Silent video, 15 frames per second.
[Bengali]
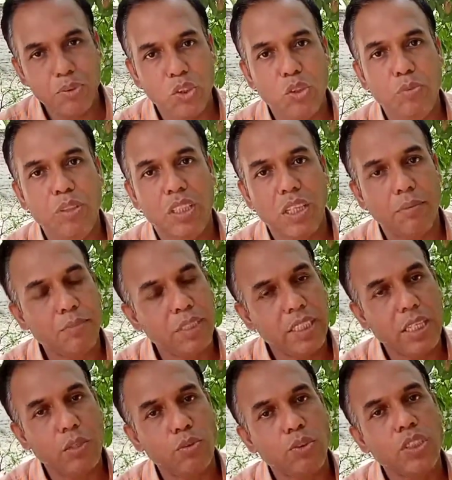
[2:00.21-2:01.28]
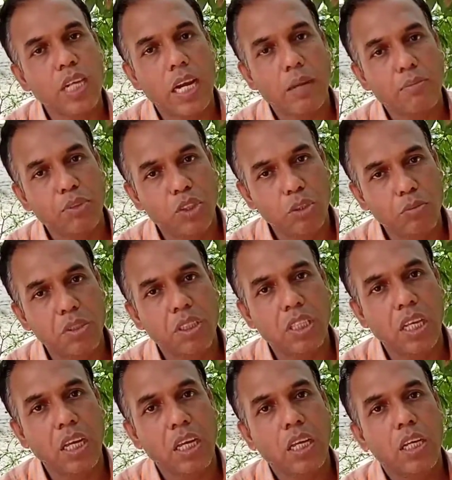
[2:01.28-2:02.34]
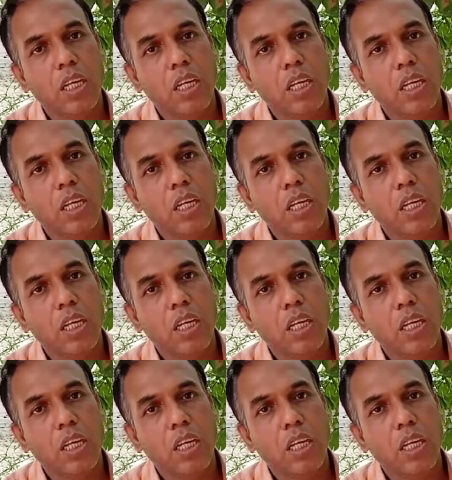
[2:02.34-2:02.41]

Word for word: পৃথিবীতে আপনি দেখুন যারা পৃথিবীতে